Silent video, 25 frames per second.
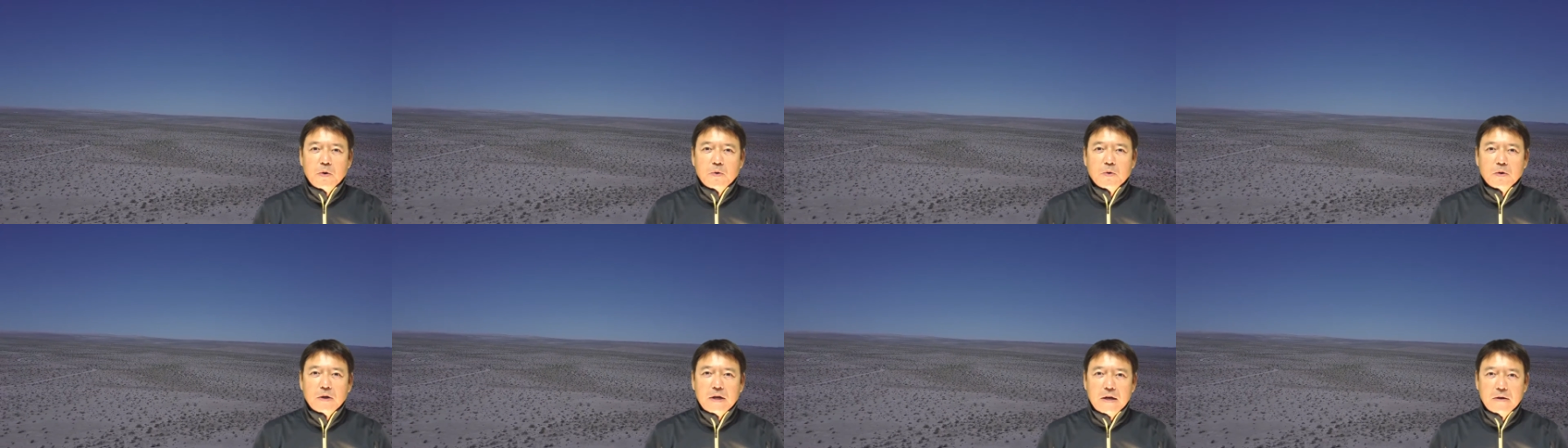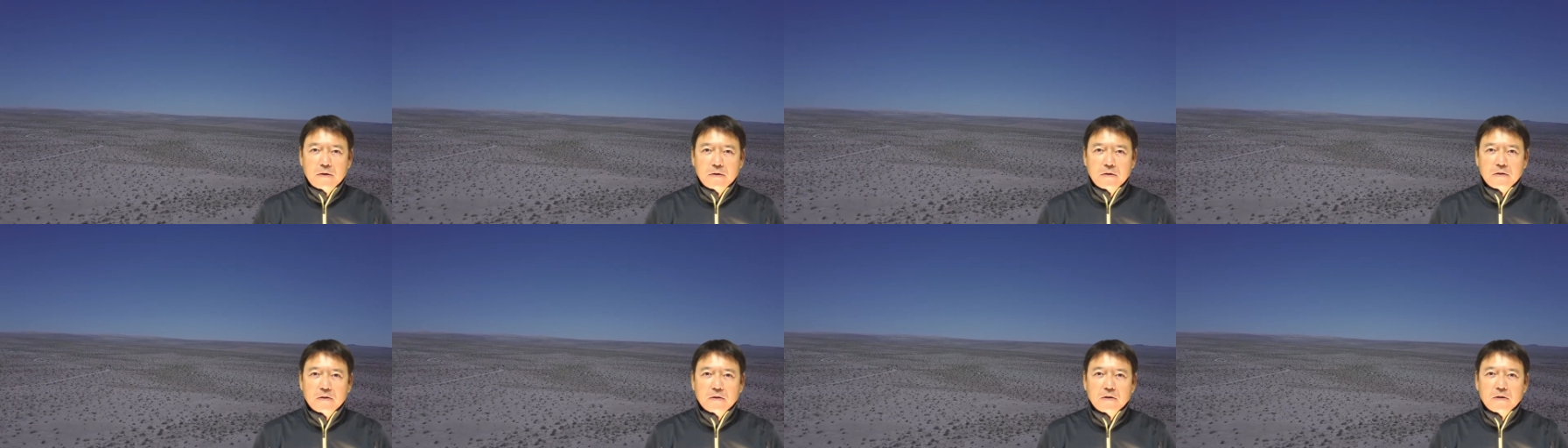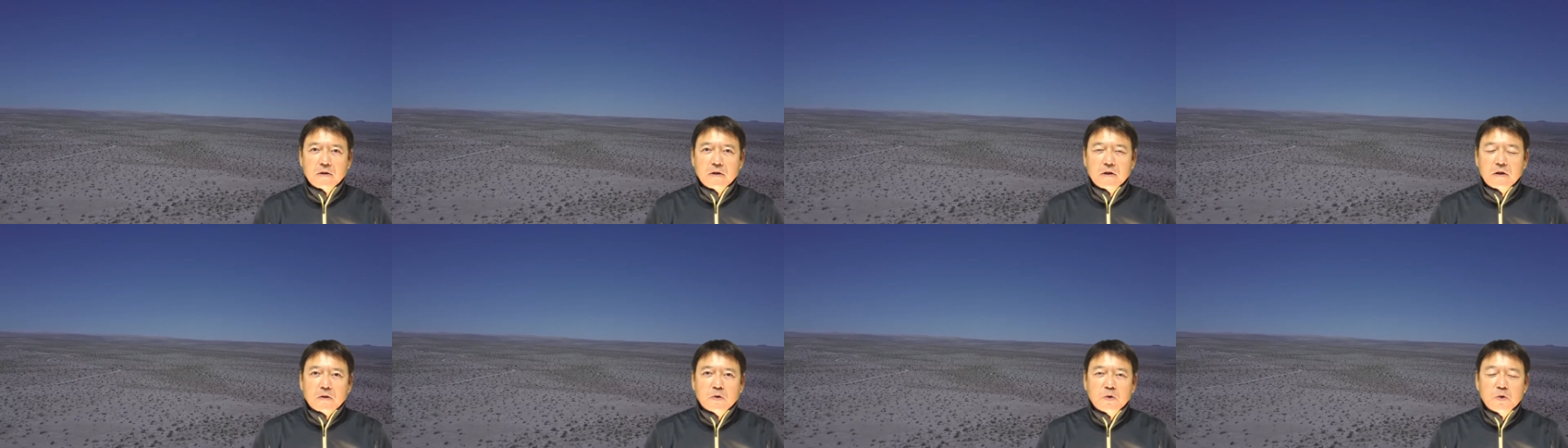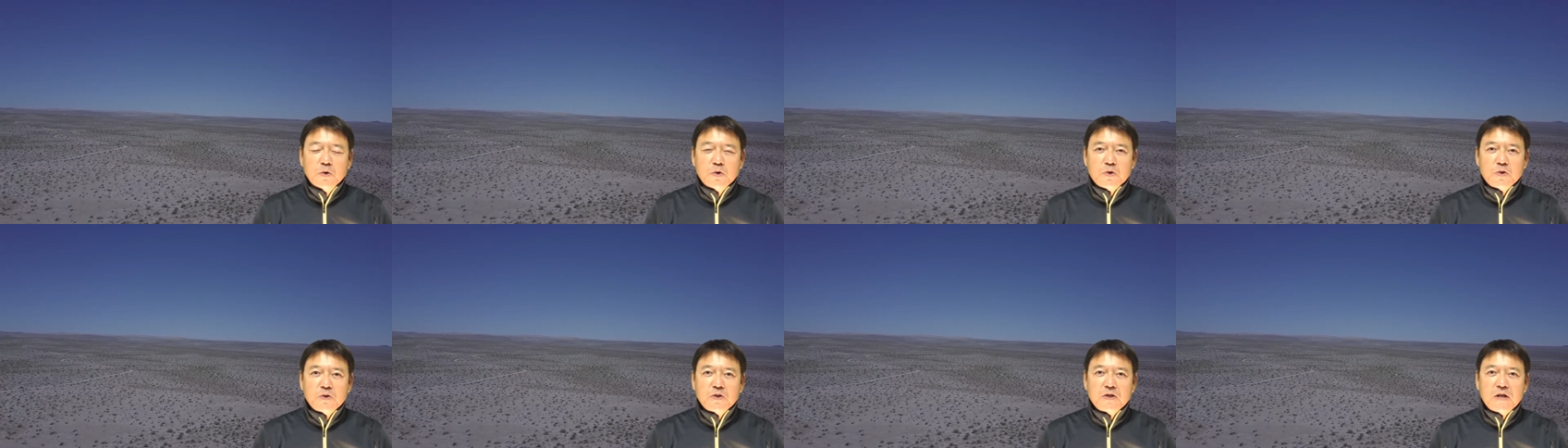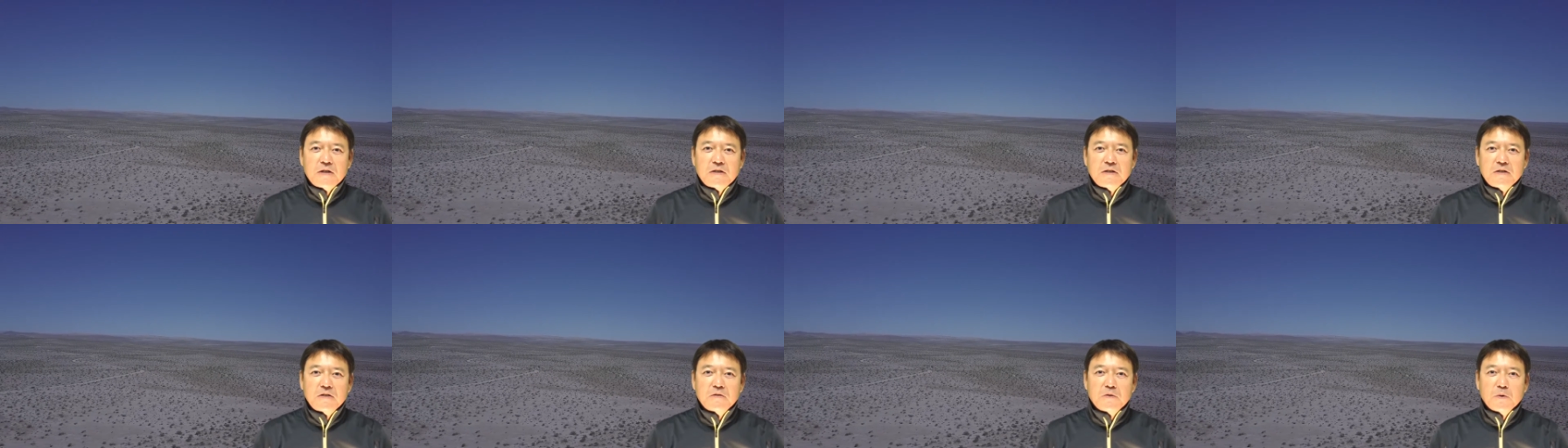行う空中
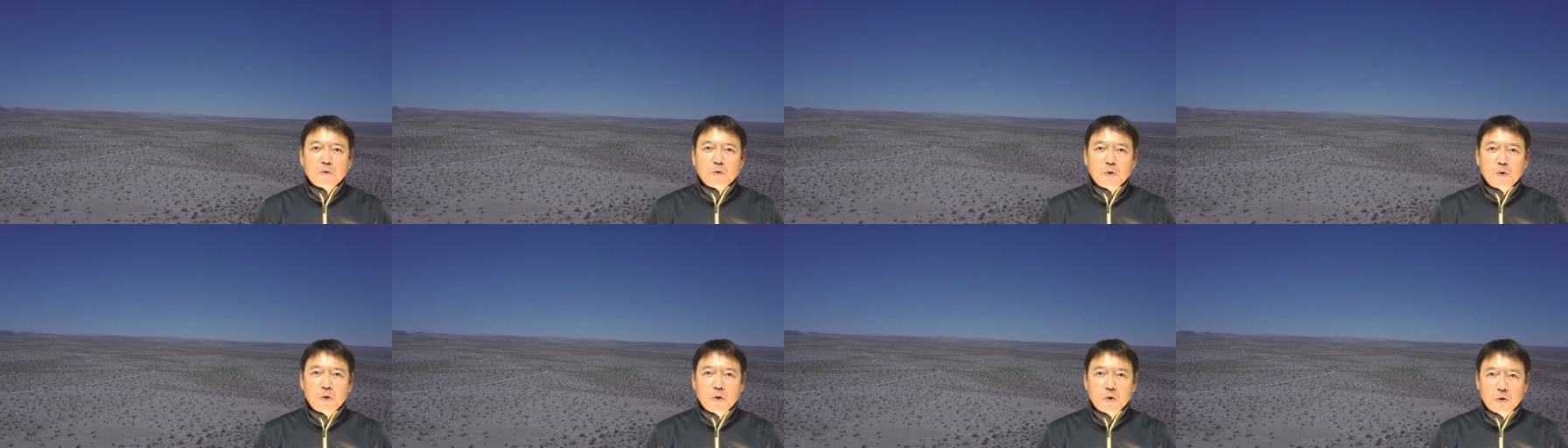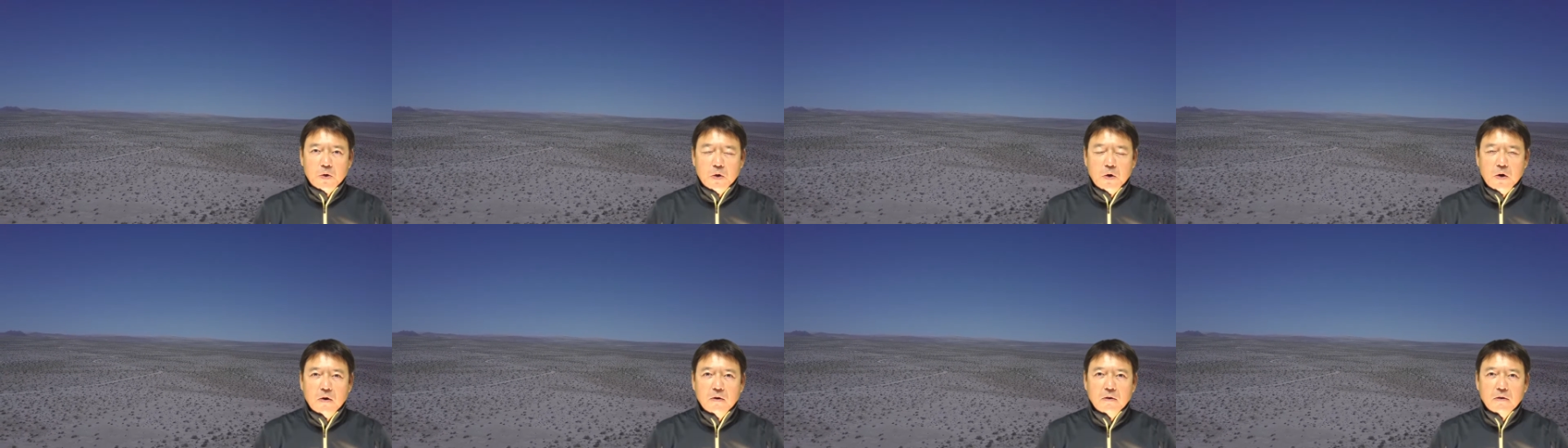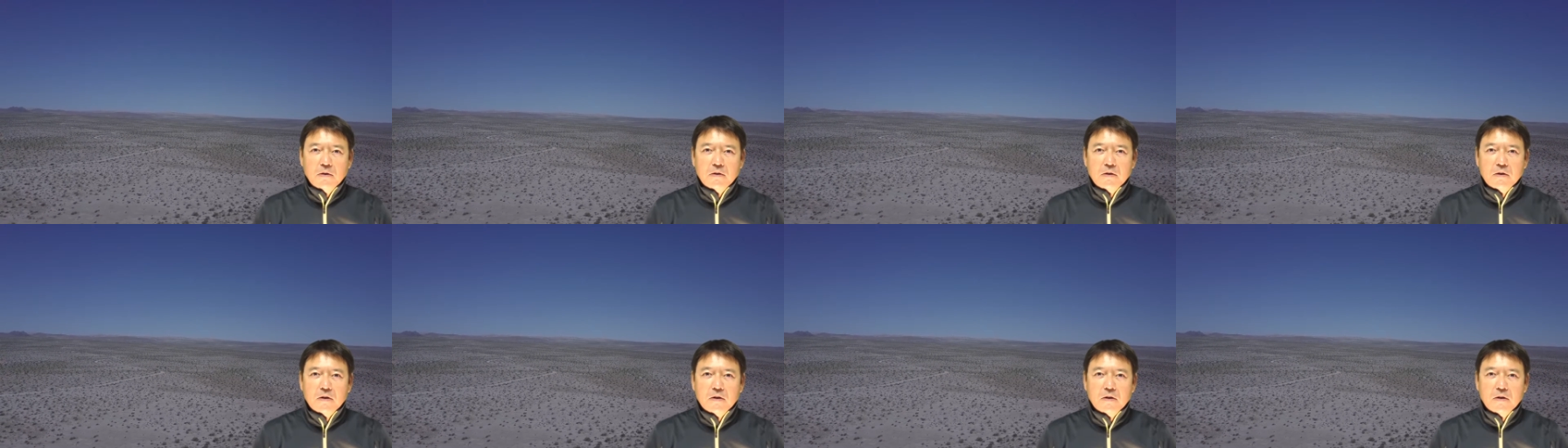写真測量の